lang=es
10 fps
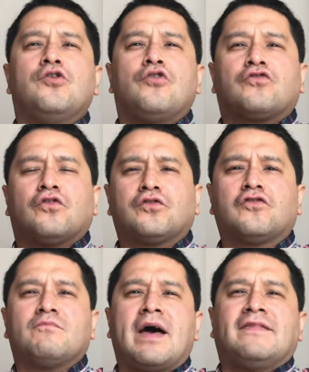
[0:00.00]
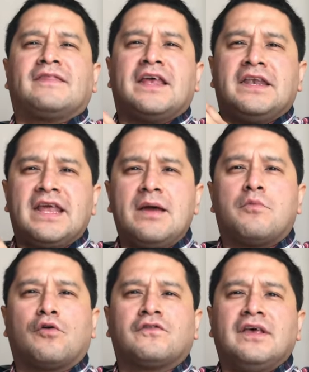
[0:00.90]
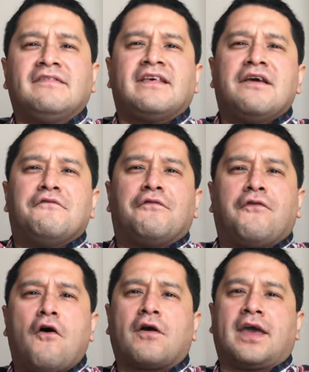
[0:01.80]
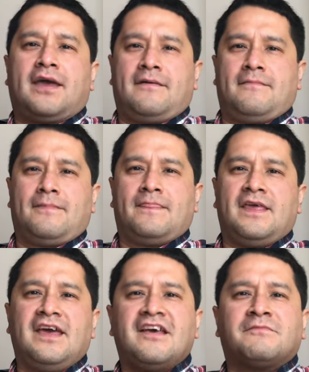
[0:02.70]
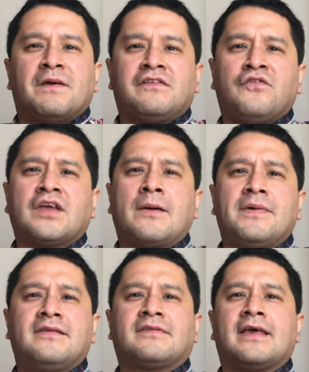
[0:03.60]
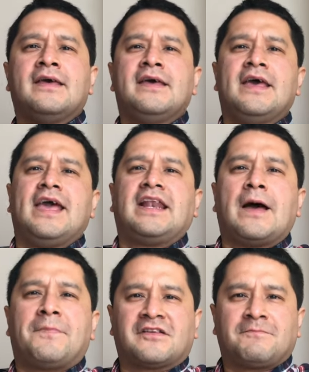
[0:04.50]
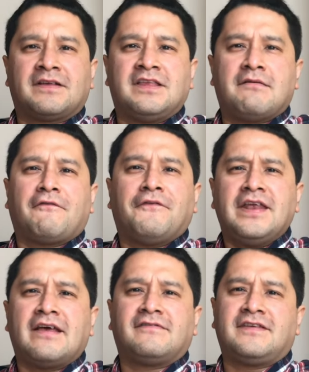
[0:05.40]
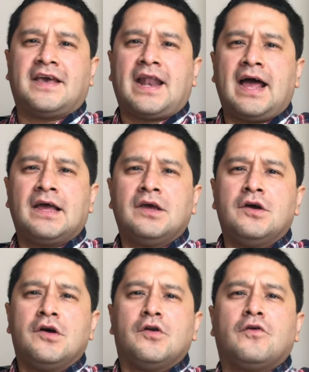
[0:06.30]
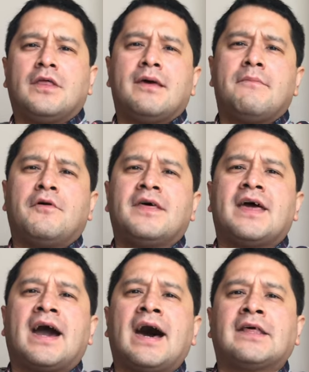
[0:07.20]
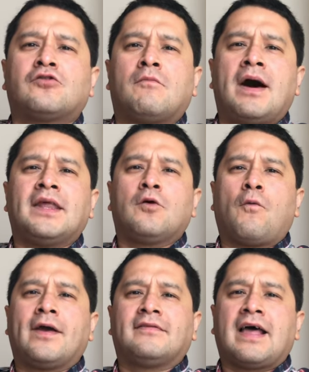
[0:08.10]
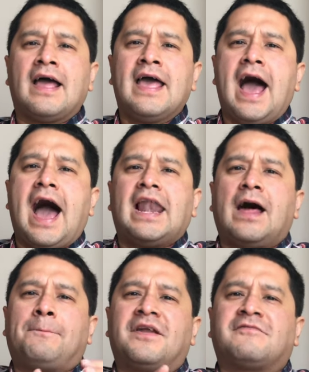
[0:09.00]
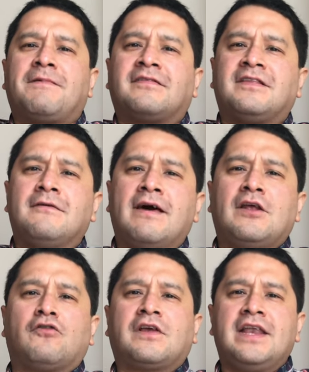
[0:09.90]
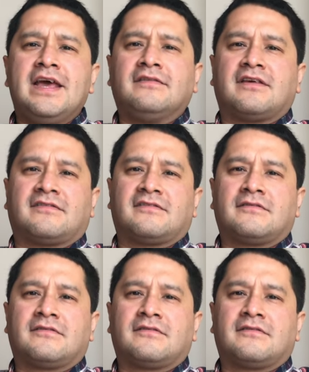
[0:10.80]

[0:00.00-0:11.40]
nosotros mantenemos ese enfoque específicamente en la perspectiva financiera, no debemos dejar de tomar en cuenta a la perspectiva de los clientes